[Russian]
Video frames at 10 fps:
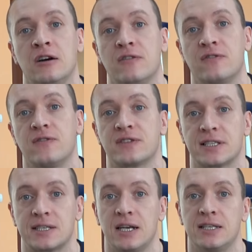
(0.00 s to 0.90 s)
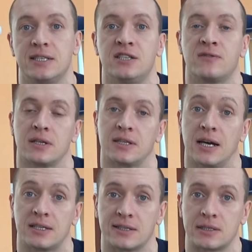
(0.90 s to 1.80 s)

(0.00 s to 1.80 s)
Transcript: а, в социальной сети ВКонтакте.